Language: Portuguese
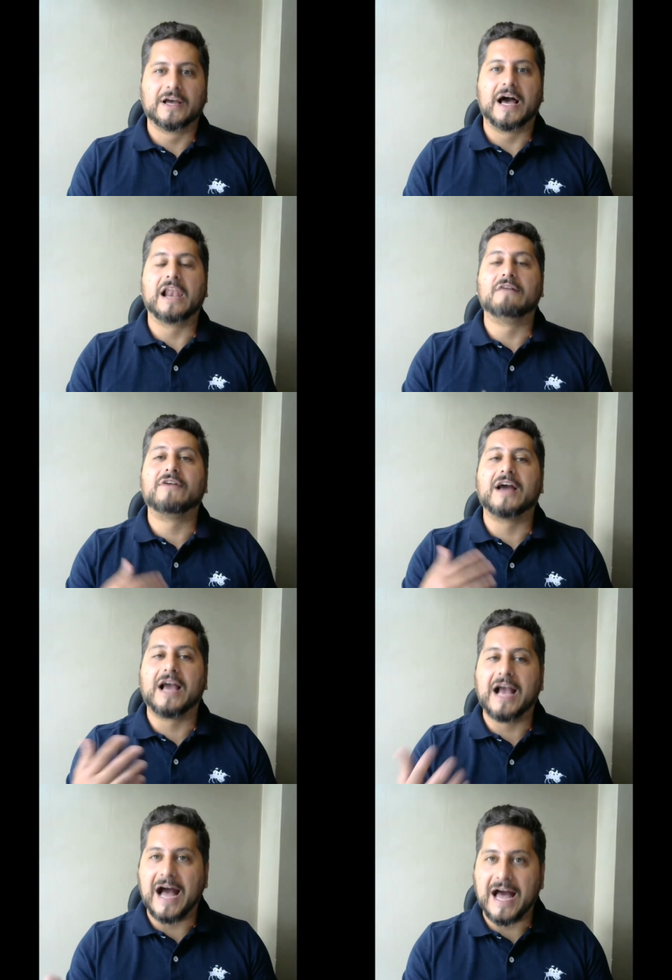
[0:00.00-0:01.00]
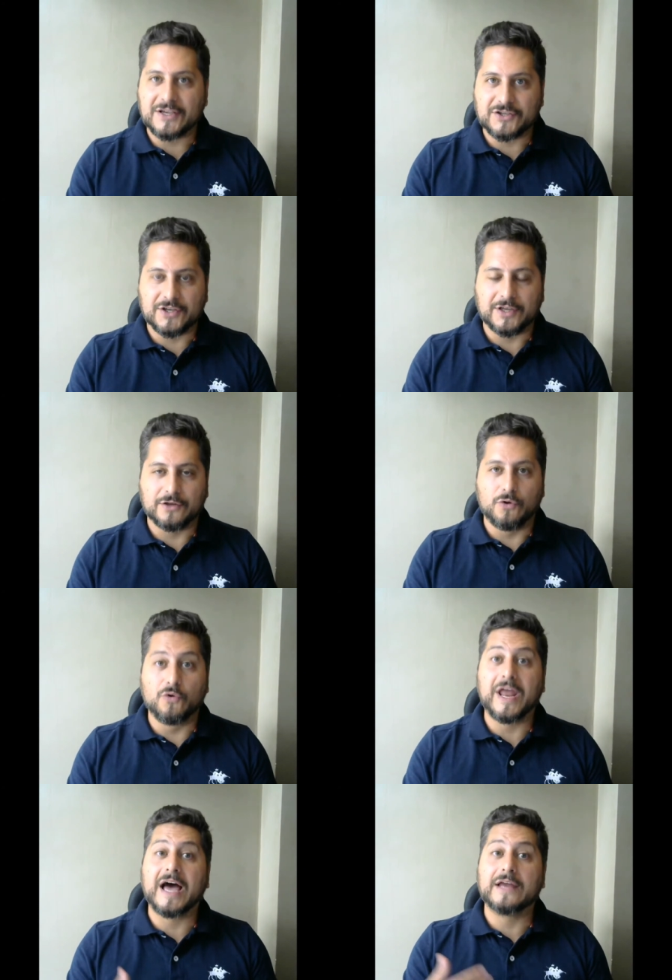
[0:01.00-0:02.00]
alavancagem,
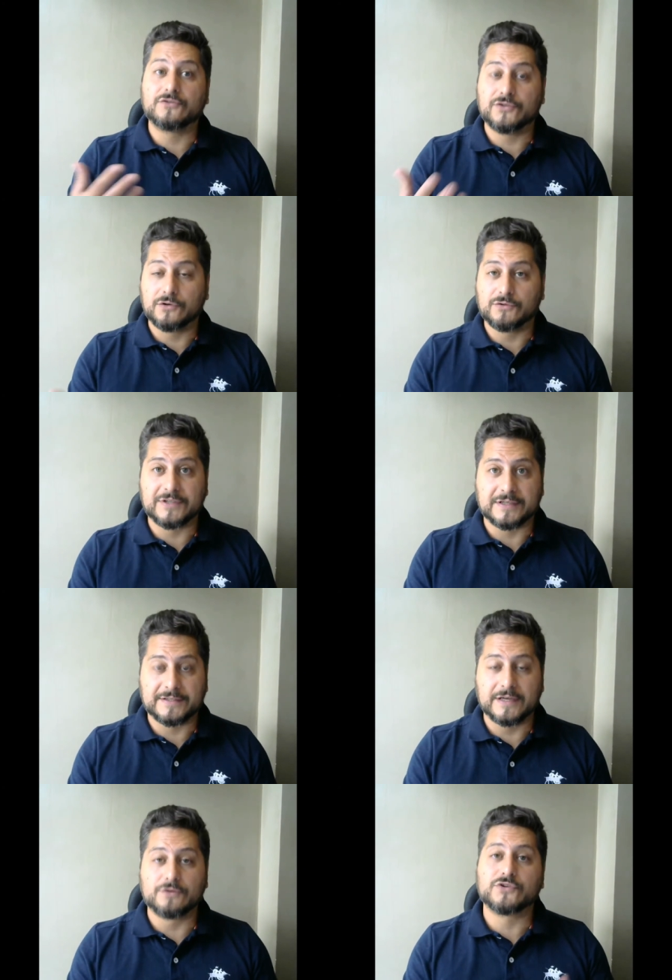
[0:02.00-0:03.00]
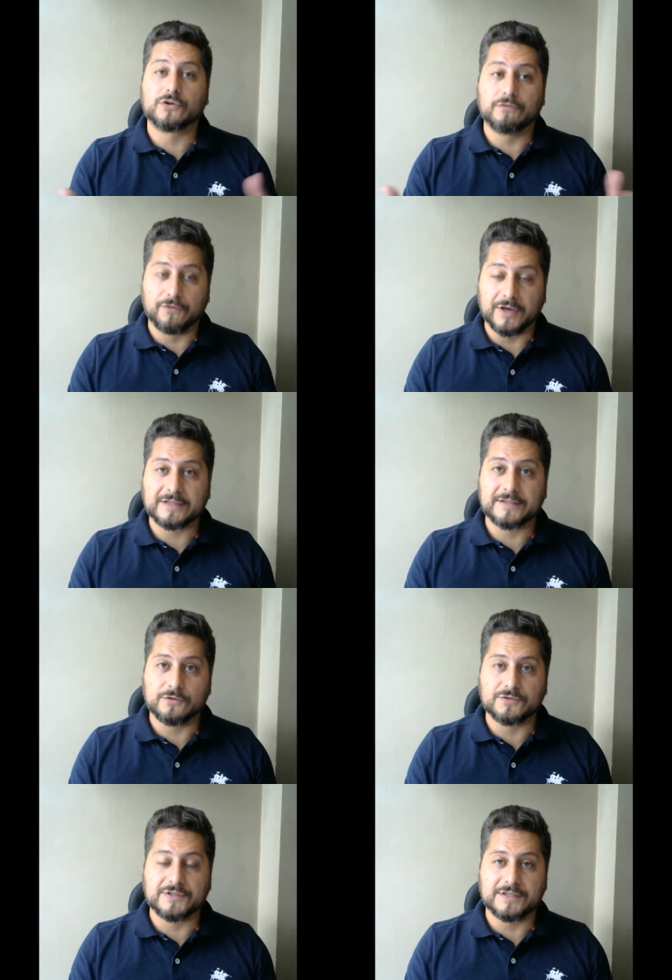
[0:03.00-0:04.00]
horários de negociação, já que o Forex
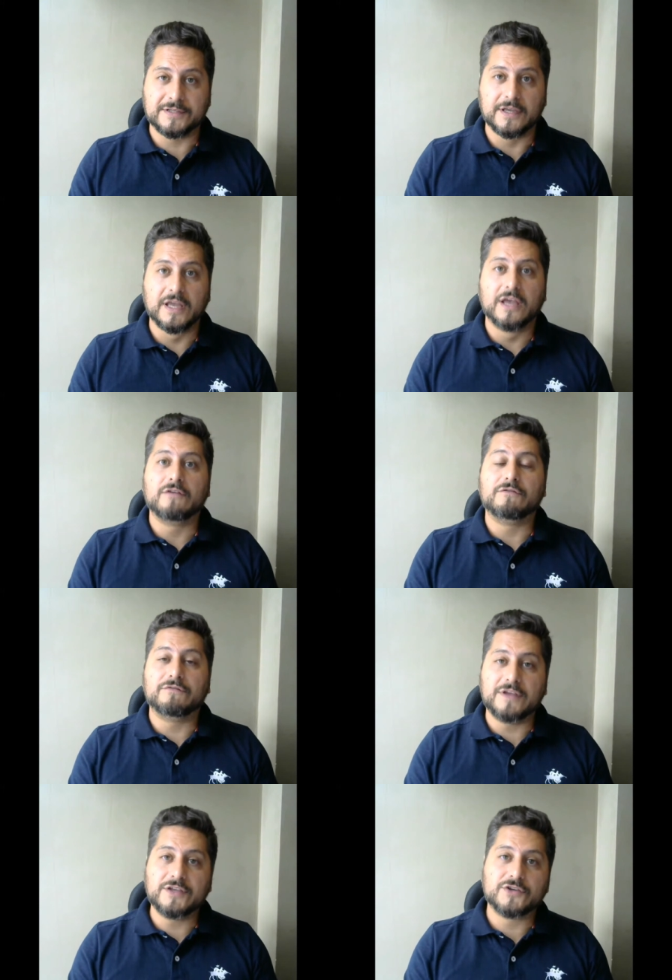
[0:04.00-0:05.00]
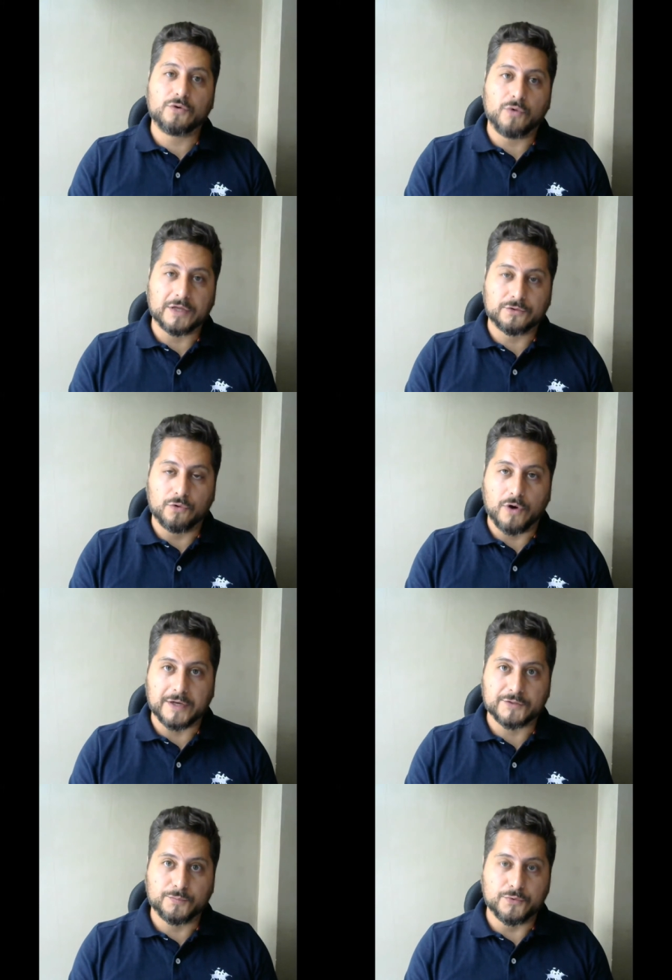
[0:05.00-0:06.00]
negocia-se 24
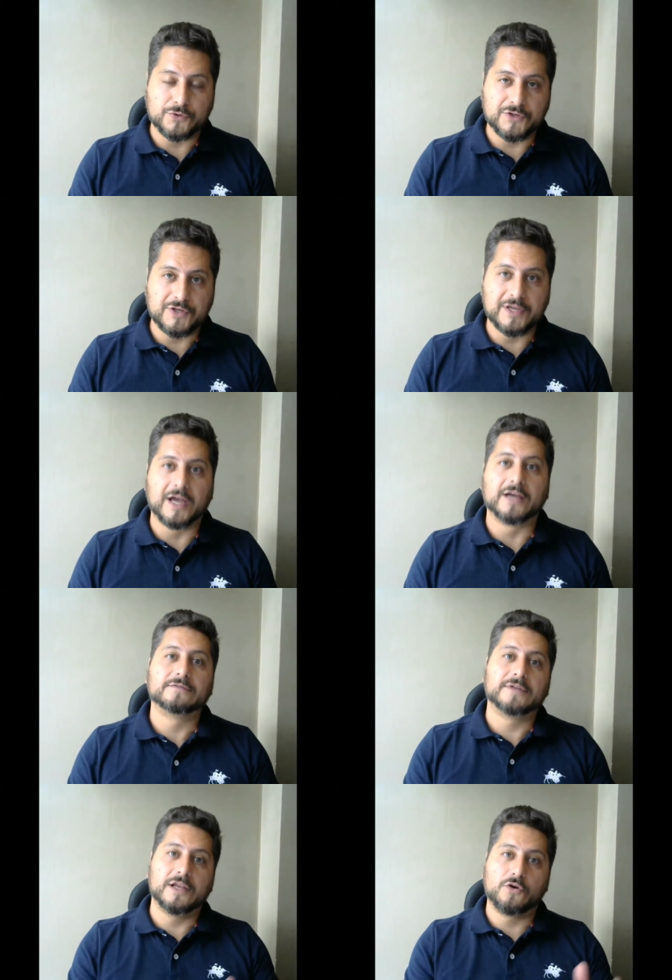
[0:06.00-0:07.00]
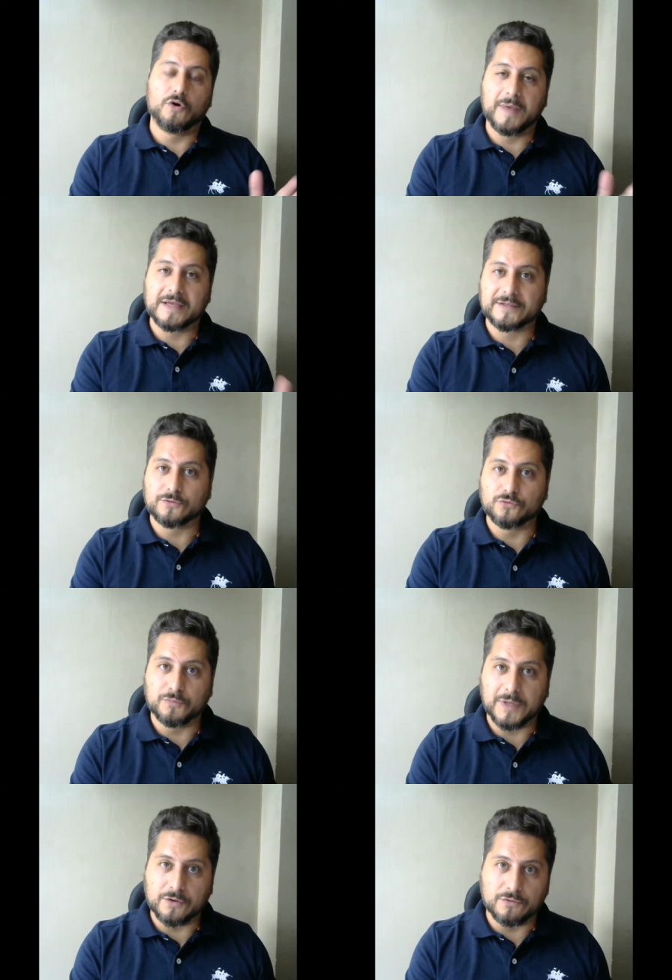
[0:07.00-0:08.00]
horas por dia, né, ele começa no
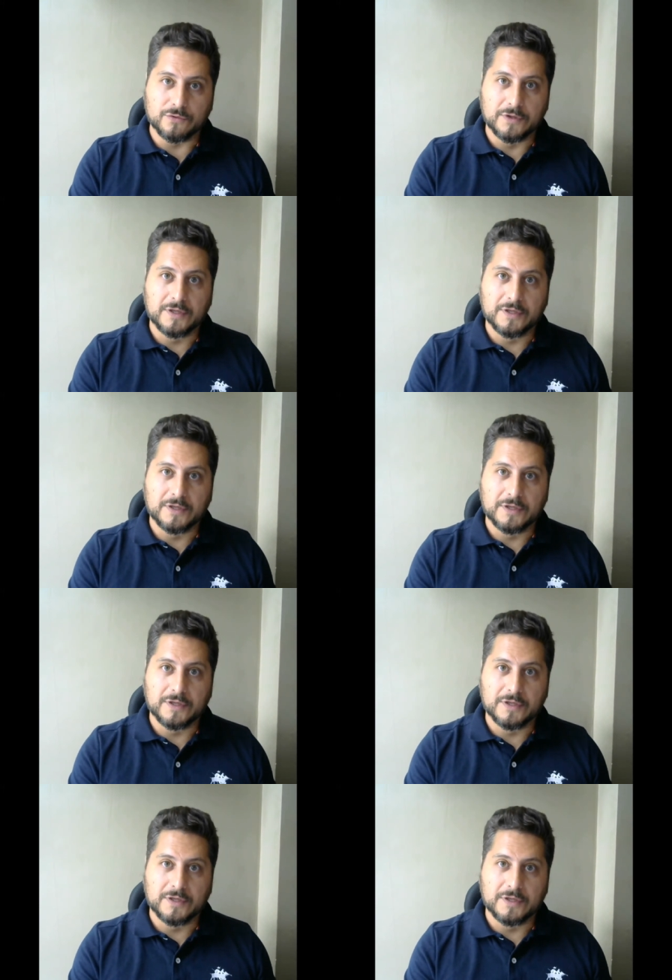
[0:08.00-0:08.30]
domingo